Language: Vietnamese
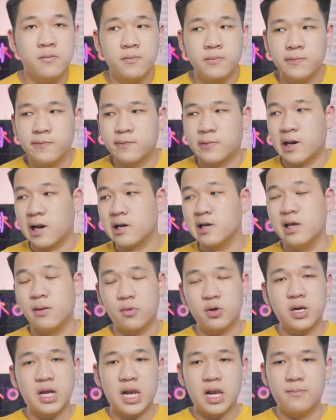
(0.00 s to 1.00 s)
Cái đặc điểm
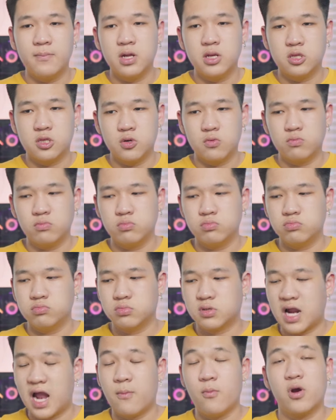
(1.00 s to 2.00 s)
con này là mình dùng
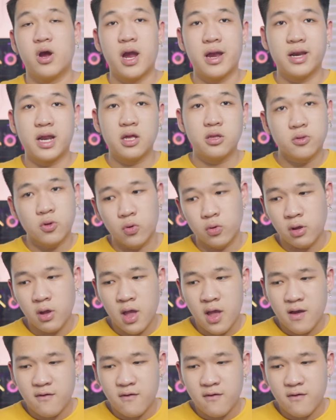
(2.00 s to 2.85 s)
cả một ngày nay rồi